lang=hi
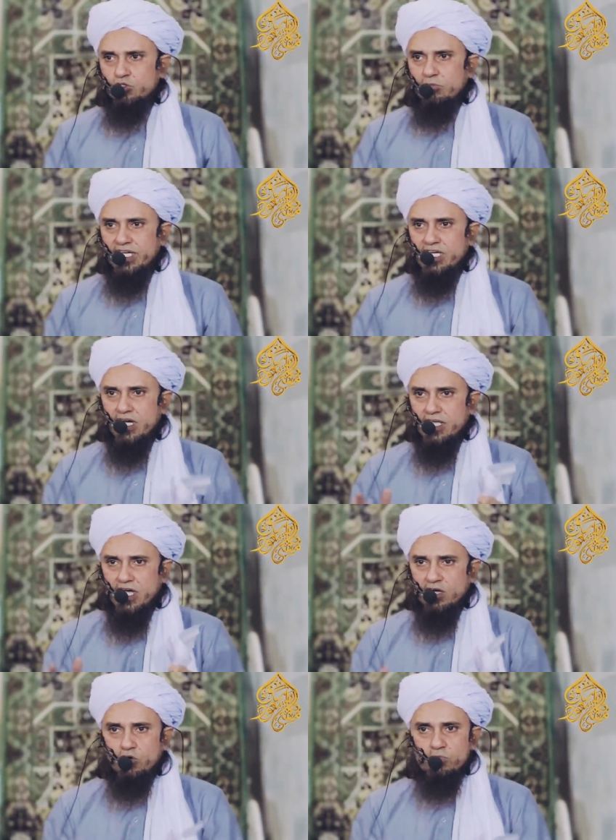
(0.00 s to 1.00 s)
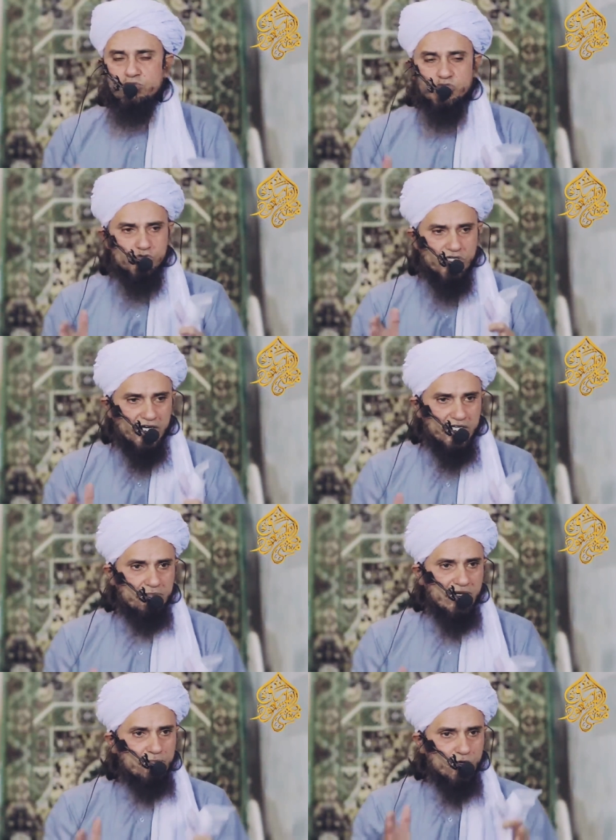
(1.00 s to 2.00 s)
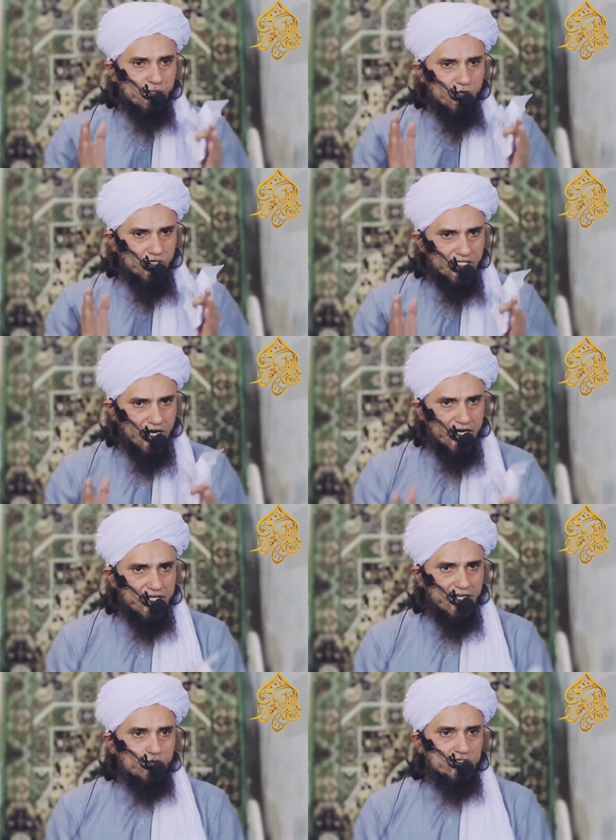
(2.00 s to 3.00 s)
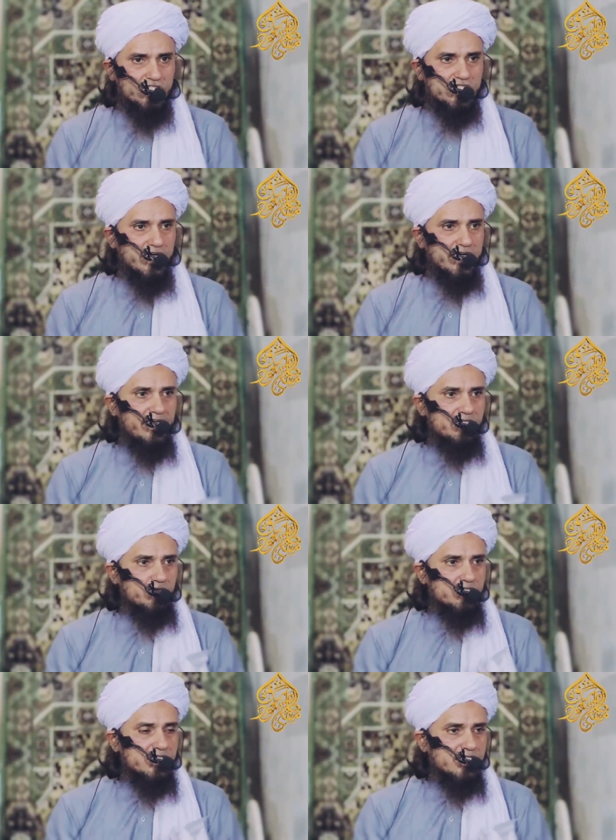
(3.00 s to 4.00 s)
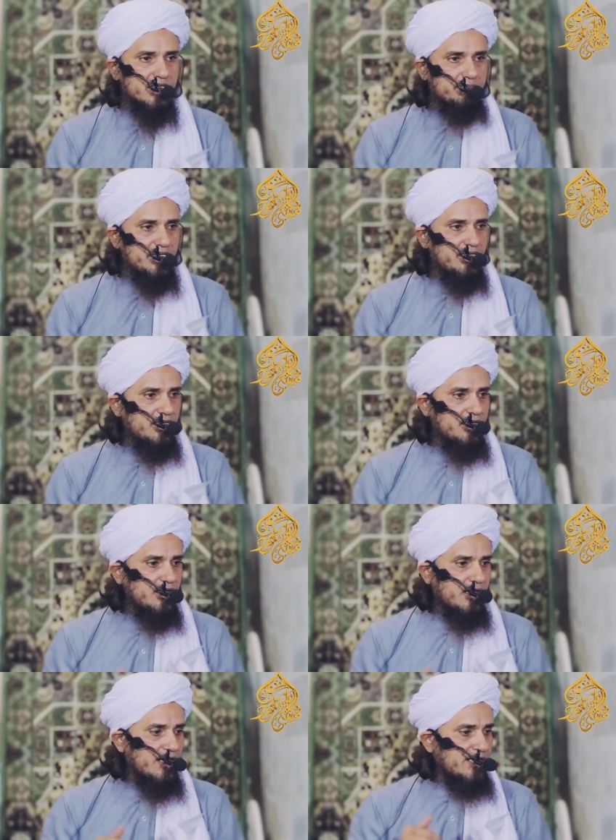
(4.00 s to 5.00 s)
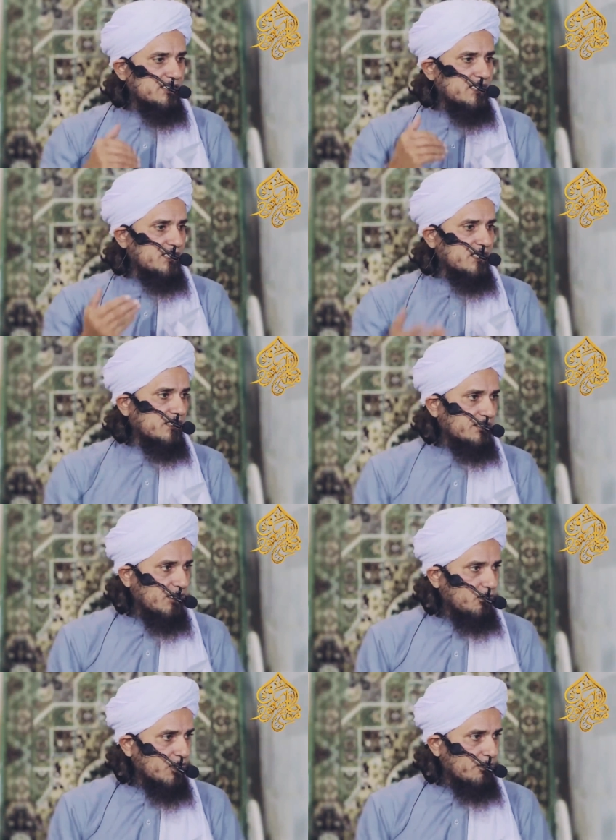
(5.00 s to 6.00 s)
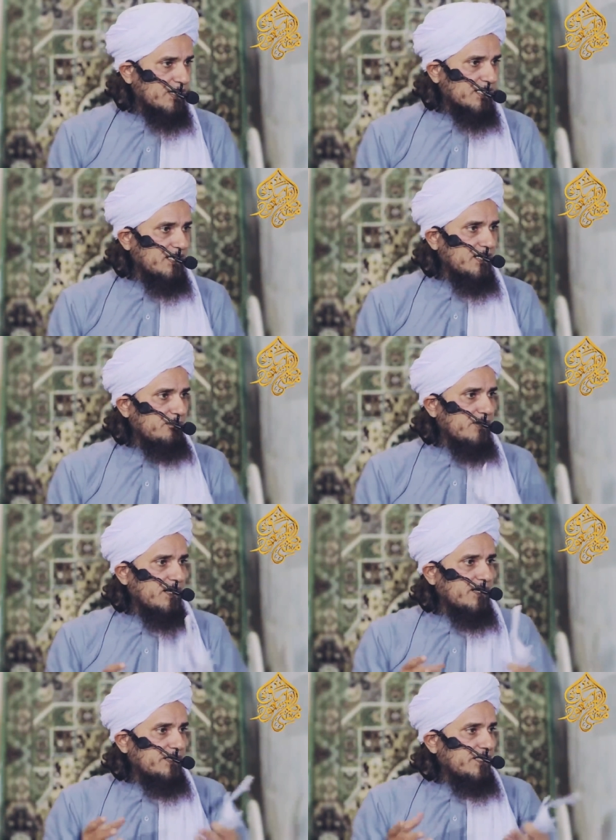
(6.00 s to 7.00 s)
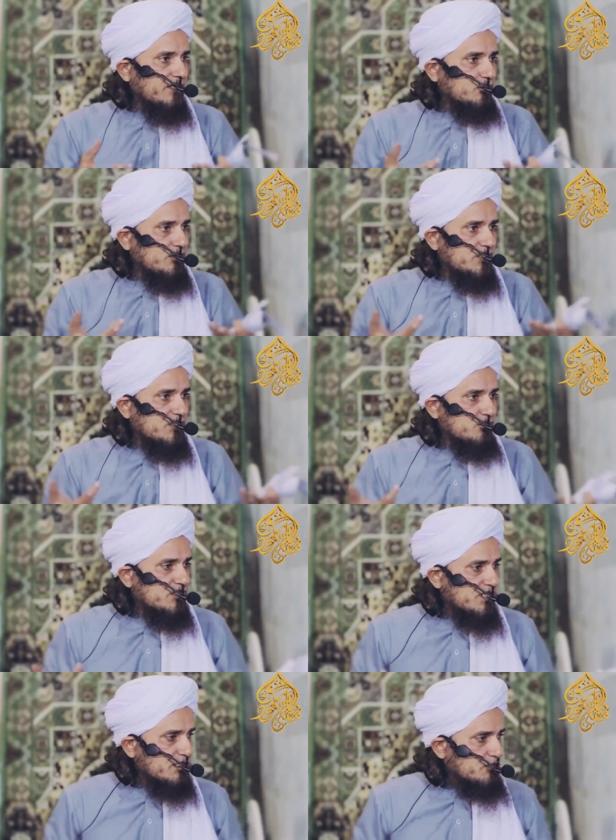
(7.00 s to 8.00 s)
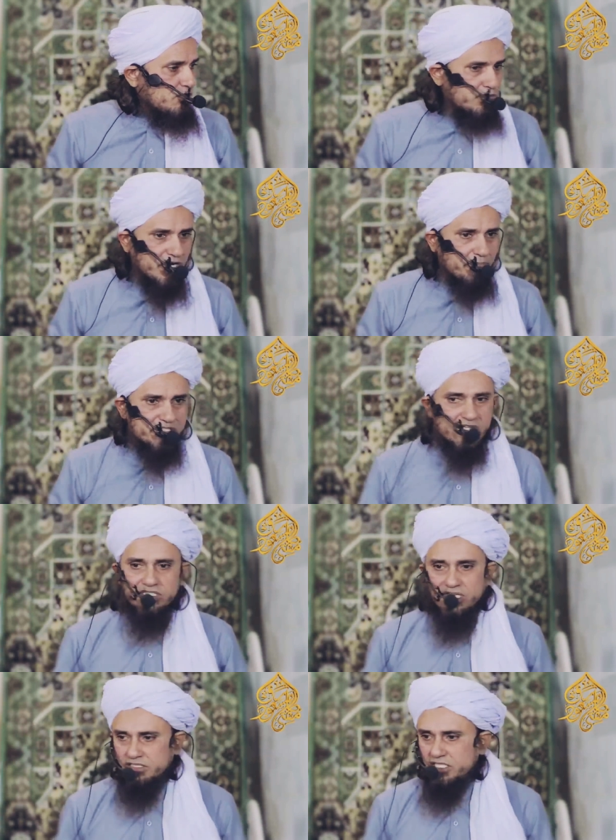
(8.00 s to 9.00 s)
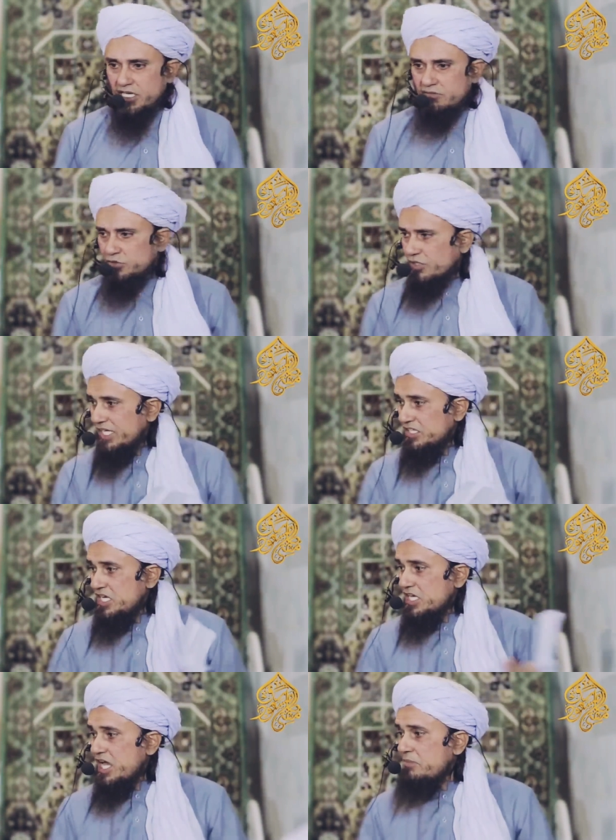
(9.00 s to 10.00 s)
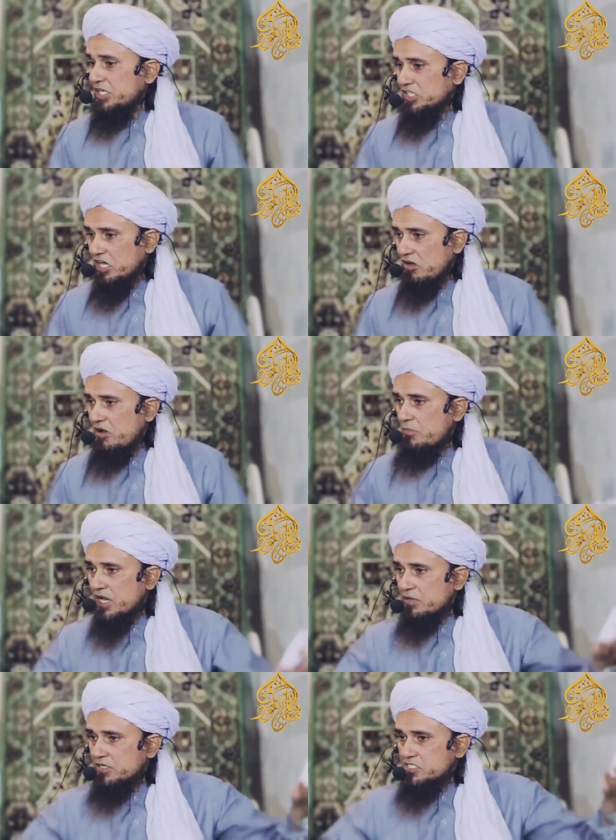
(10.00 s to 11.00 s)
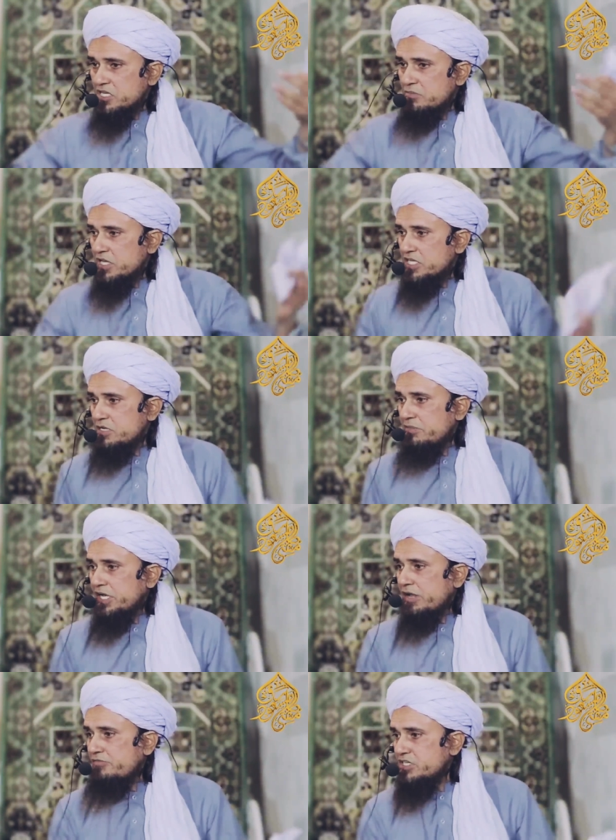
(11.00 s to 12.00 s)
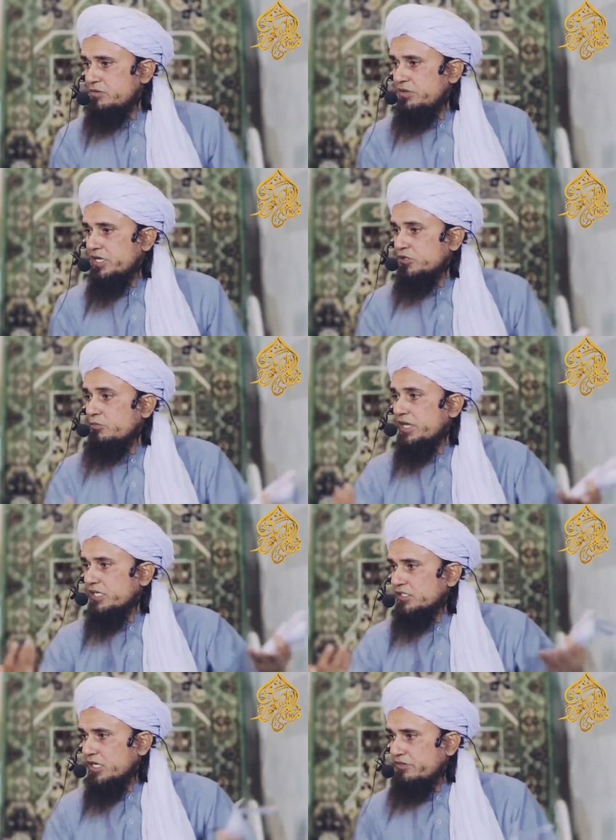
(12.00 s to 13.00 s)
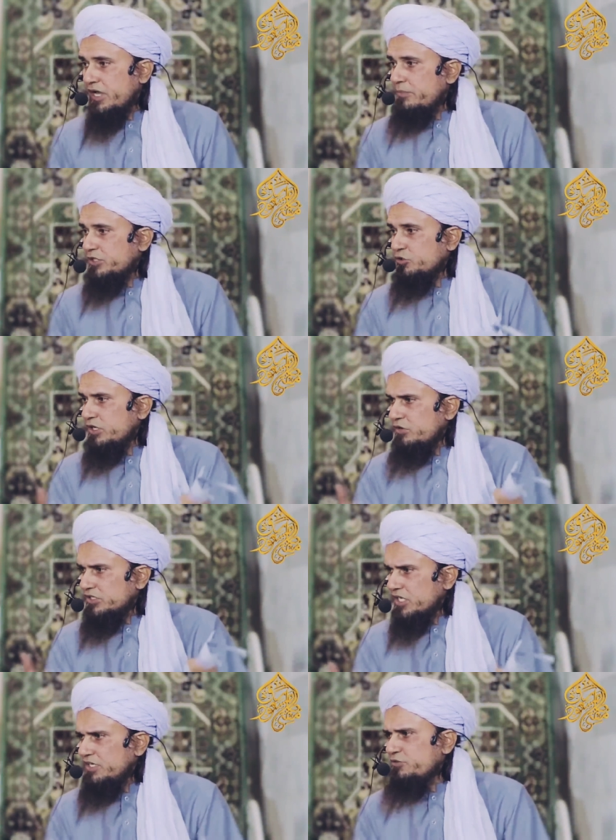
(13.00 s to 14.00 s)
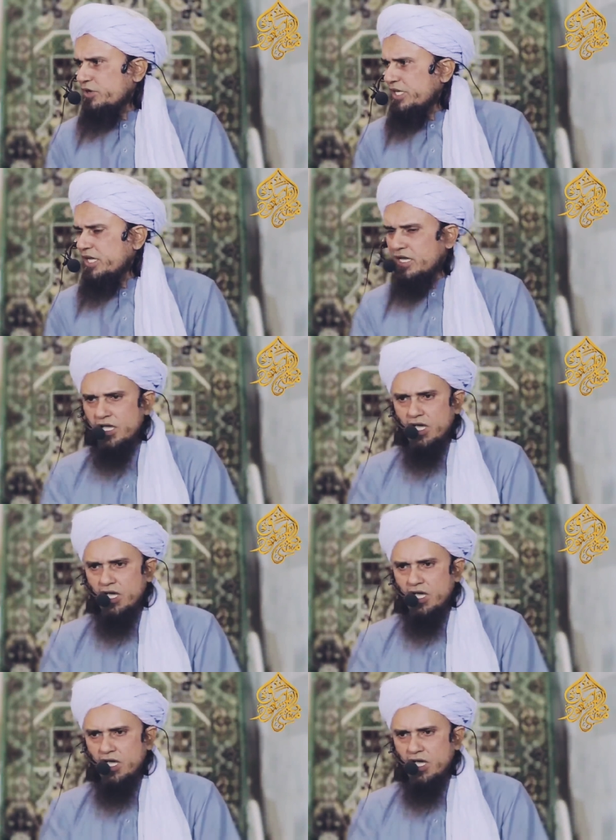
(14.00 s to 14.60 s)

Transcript: तो भाई हया को सोसाइटी में प्रोमोट करने की कोशिश करें जो चीज़ें भी हया से जिनका ताल्लुक़ है बाकी लिबरल अंटियाँ तो इन चीज़ों से को नापसंद करती हैं वो तो कहती हैं क्या बातें कर रहे हैं हमारी मर्ज़ी हम ऐसे बैठे हम वैसे बैठे तुम्हें क्या तकलीफ़ है हमें थोड़ी कोई तकलीफ़ हो रही है